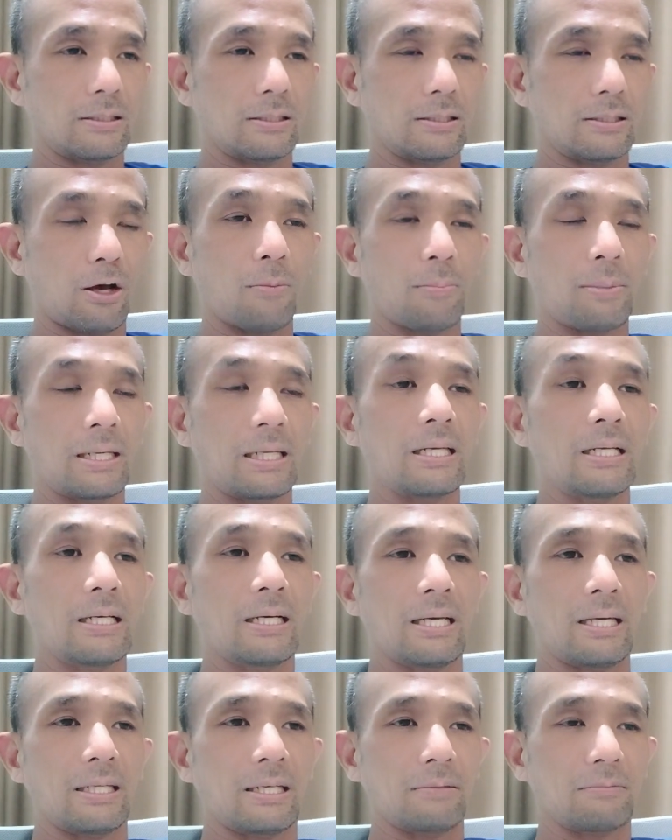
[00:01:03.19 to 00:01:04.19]
ลองไปเรื่อ
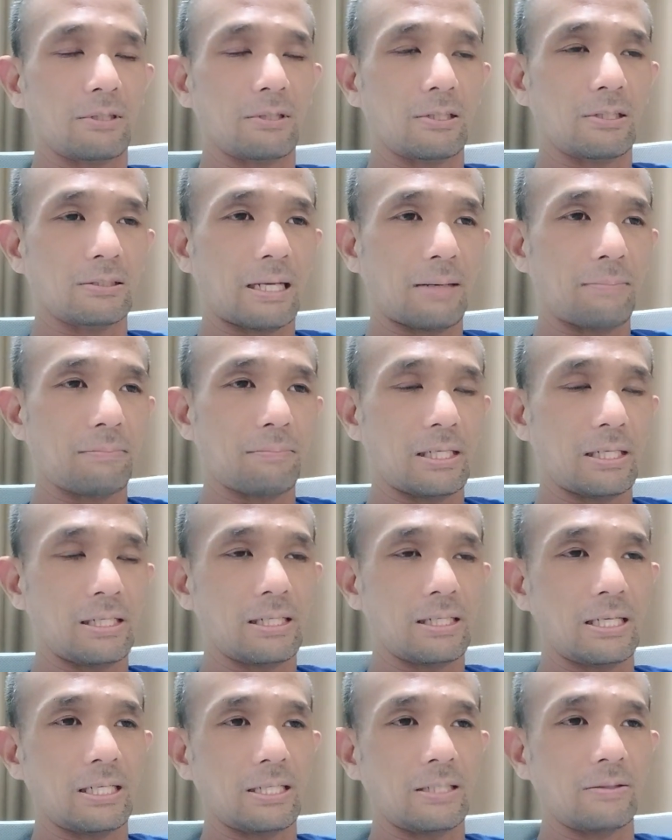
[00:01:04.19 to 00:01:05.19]
ยนะครับ ก็ทำไป
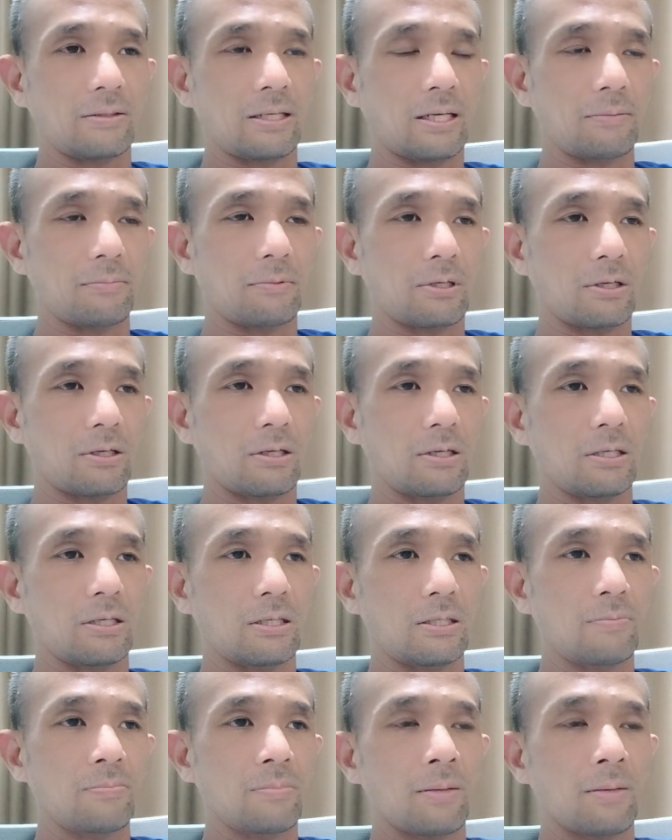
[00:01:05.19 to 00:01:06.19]
เรื่อยนะครับแล้วก็
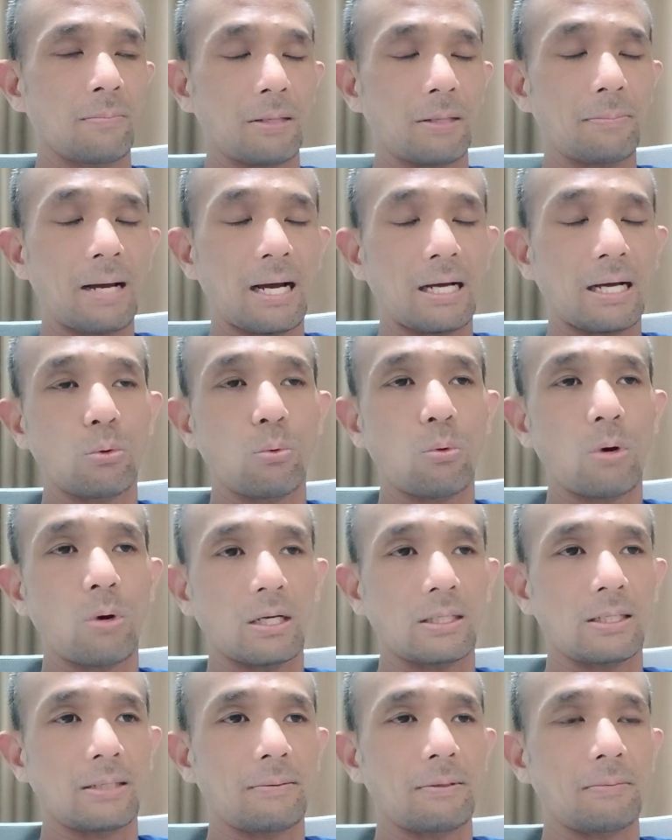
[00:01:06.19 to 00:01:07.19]
เป็นผักลวก
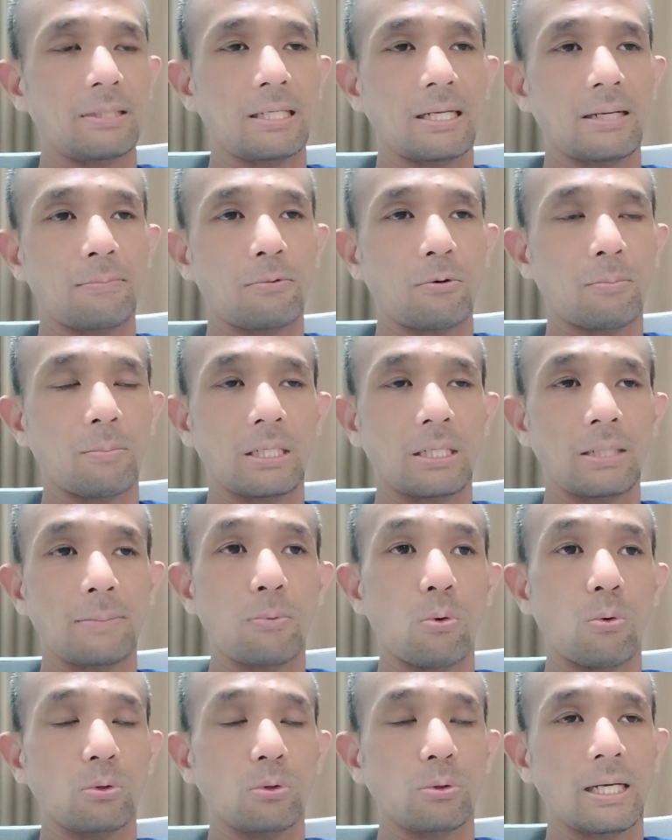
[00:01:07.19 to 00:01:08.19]
อะไรแบบนี้นะ ผมไม่ได้ป
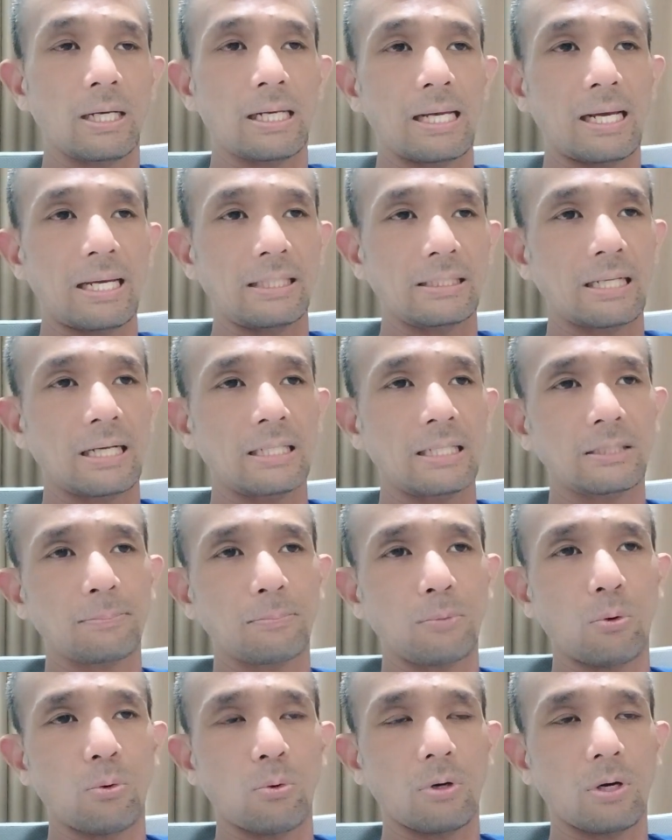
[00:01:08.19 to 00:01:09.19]
รุงด้วยอะไร ถ้าจะ
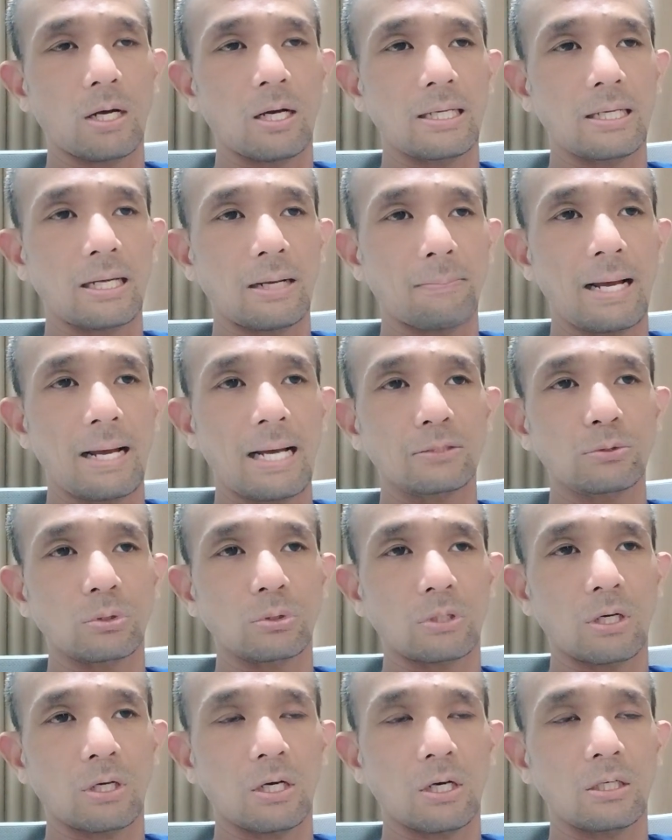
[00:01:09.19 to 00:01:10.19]
ปรุงก็อย่างมากสุด
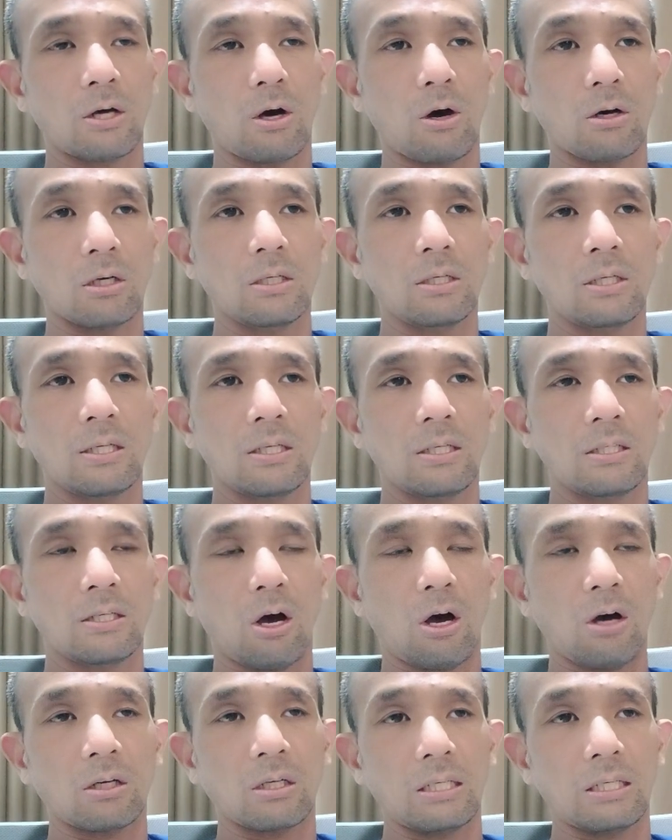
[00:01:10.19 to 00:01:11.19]
ก็ดอกด
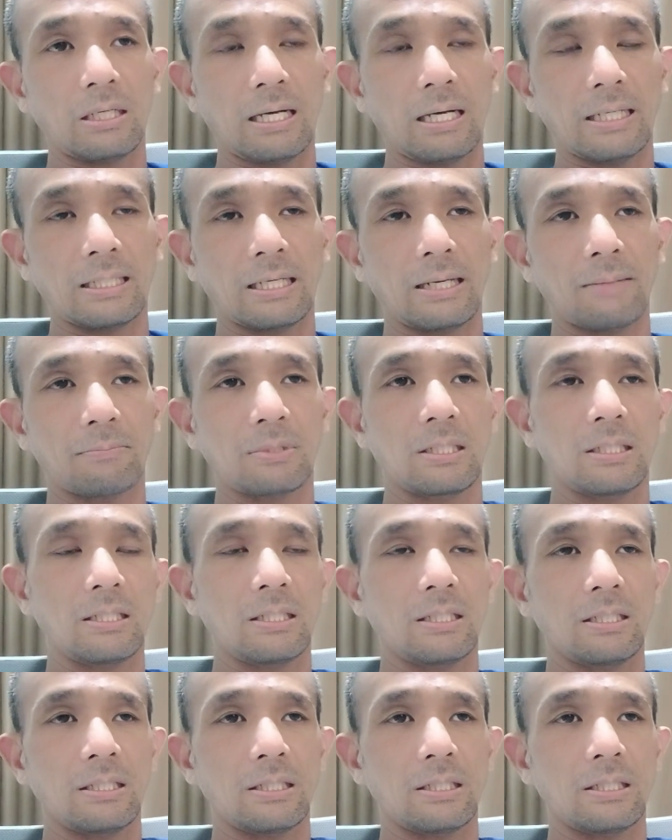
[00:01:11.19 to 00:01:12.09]
อกเกลือนะครับที่